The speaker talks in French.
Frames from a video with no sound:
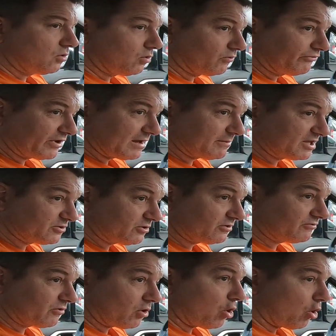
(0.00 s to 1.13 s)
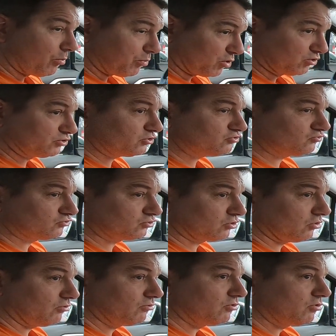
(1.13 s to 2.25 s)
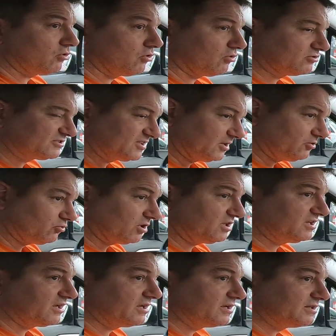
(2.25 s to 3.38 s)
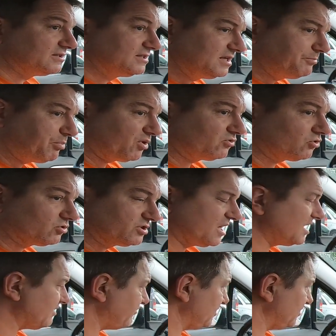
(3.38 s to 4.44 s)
On fait la manœuvre en prenant son temps, en sécurité, ni pendant ni à la